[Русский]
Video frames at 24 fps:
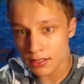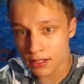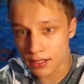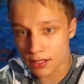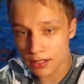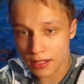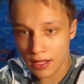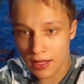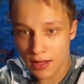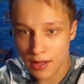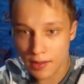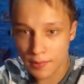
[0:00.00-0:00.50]

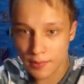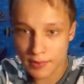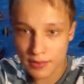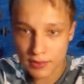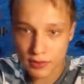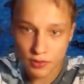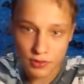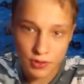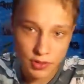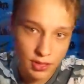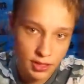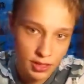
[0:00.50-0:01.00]
Недавно
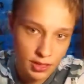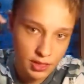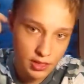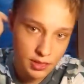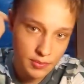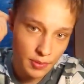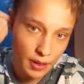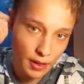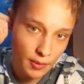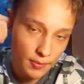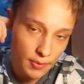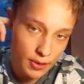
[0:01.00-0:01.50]

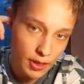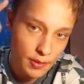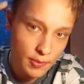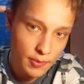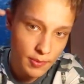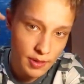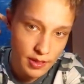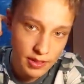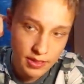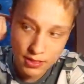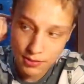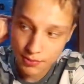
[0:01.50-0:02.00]
случилась
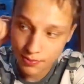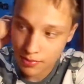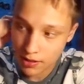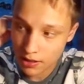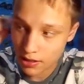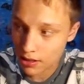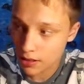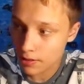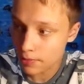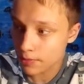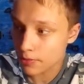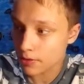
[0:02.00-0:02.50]
проблемка с
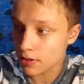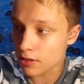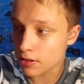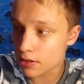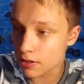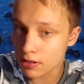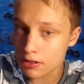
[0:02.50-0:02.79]
моим